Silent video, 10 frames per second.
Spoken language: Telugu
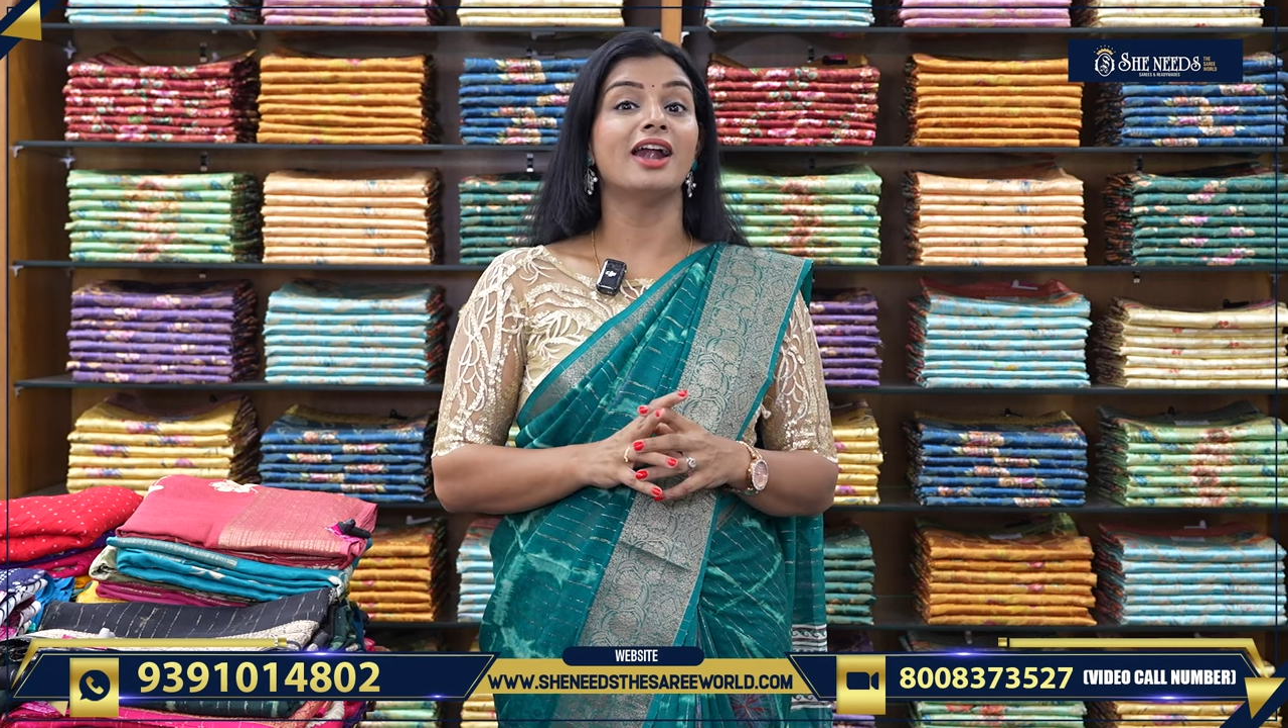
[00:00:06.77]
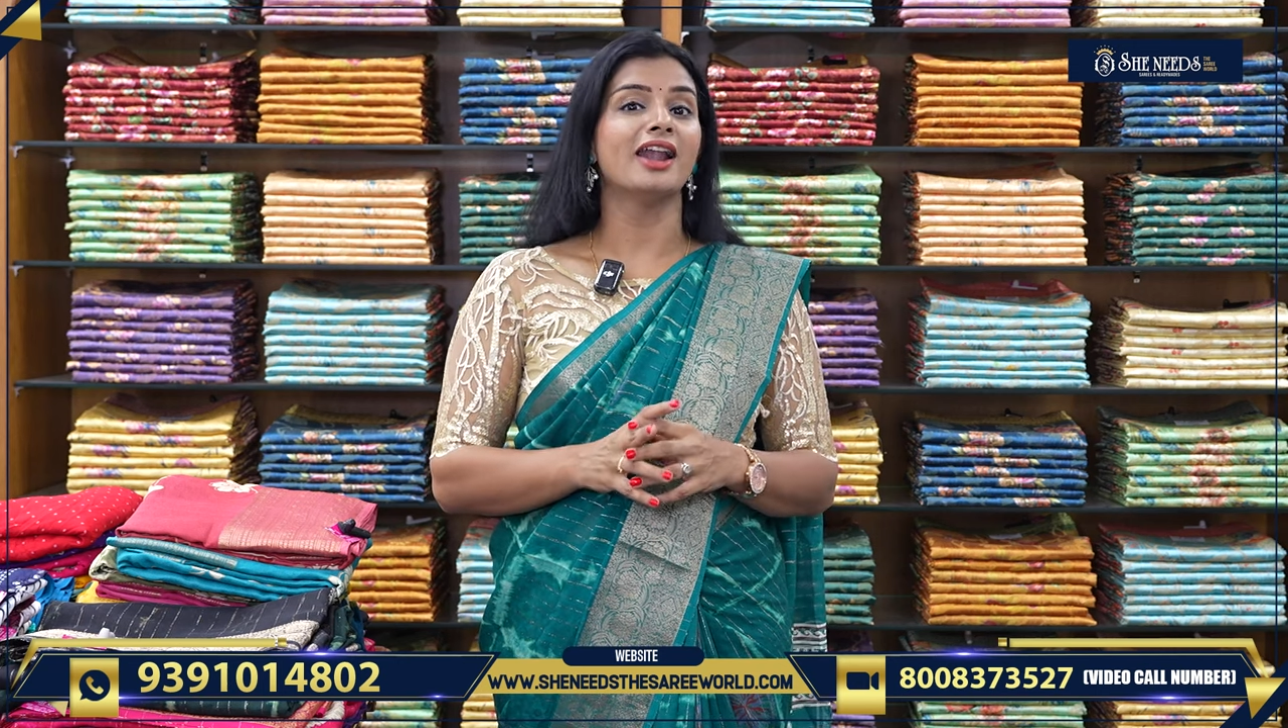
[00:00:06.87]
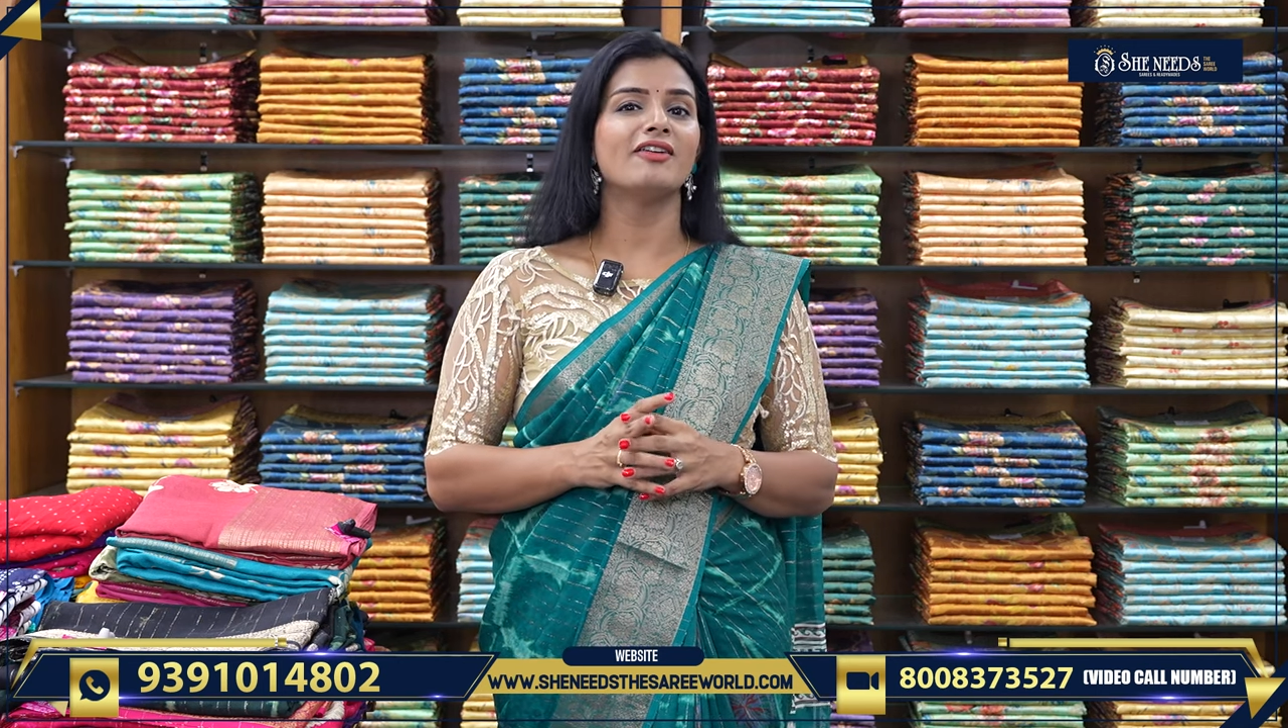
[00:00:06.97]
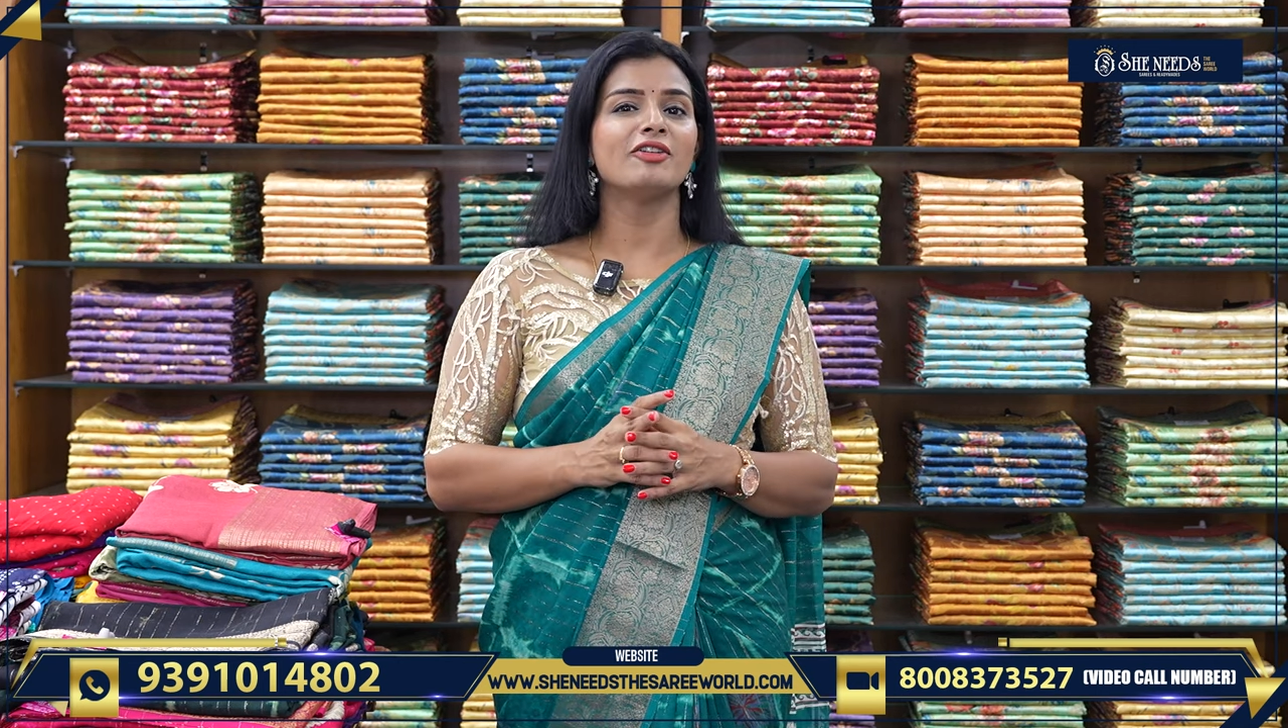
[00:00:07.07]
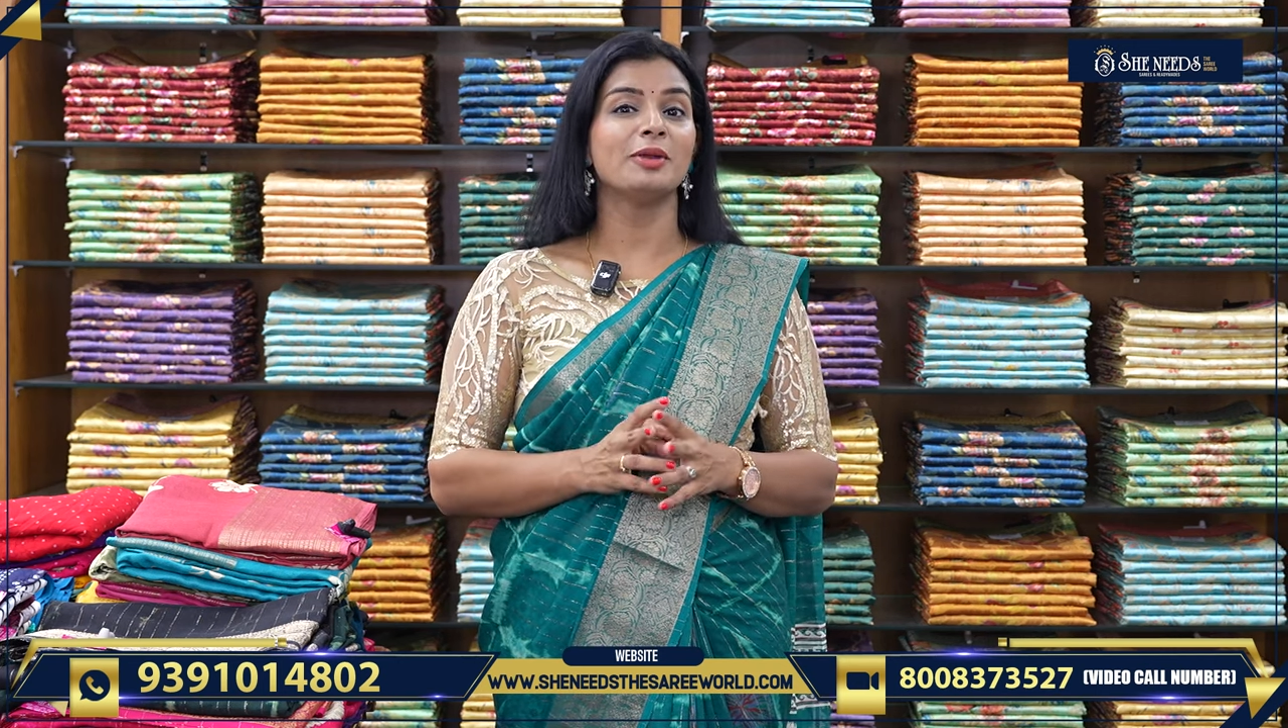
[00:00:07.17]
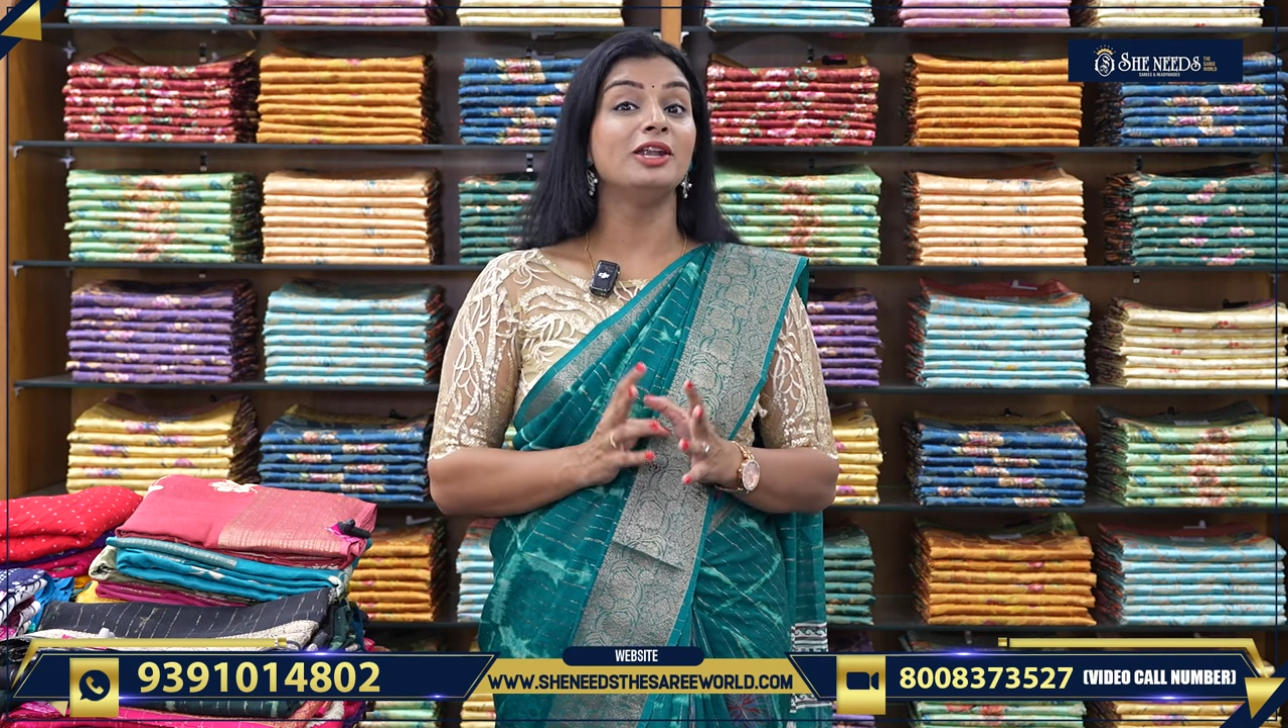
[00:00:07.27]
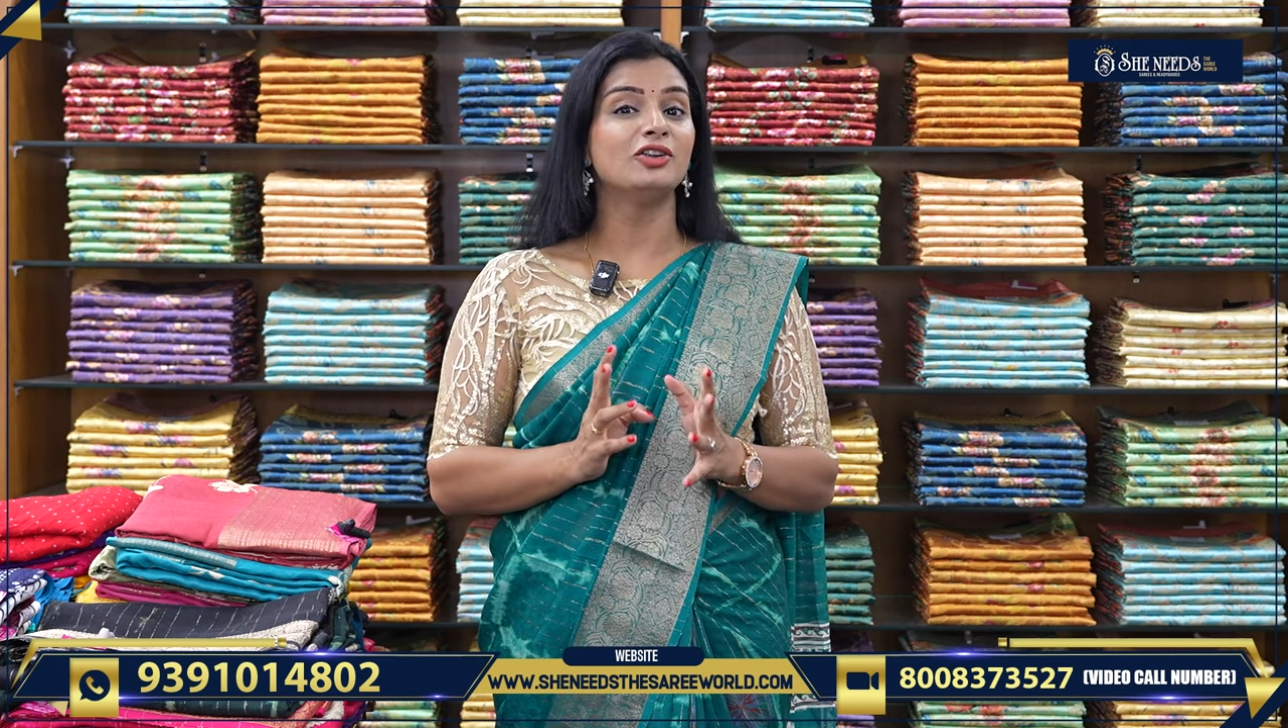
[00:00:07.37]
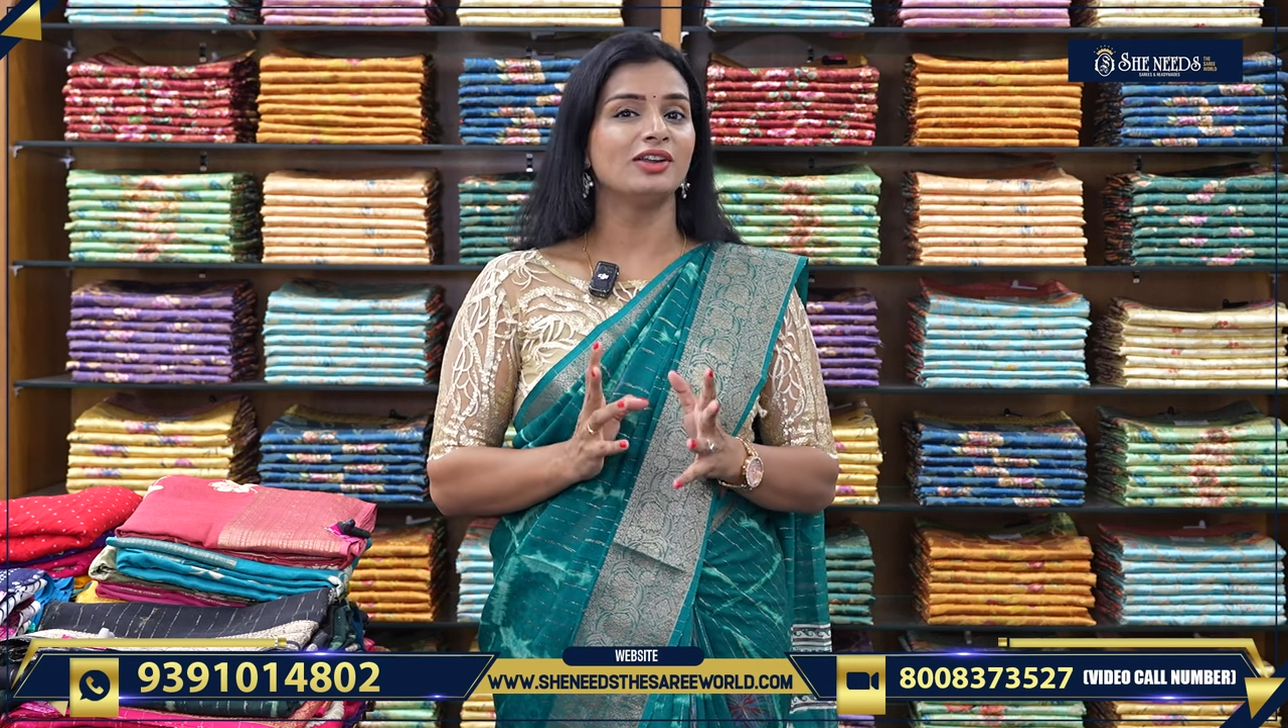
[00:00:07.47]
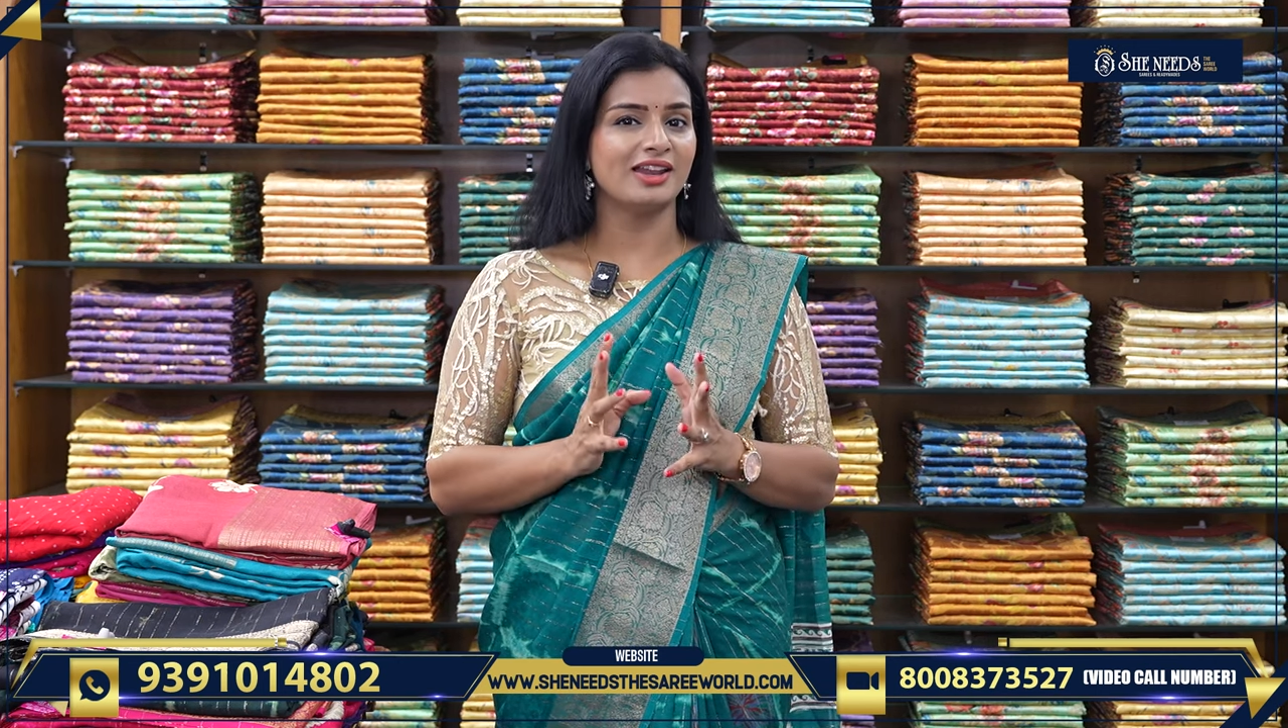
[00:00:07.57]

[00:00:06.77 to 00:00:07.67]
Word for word: హడావిడి మీ ఇంట్లో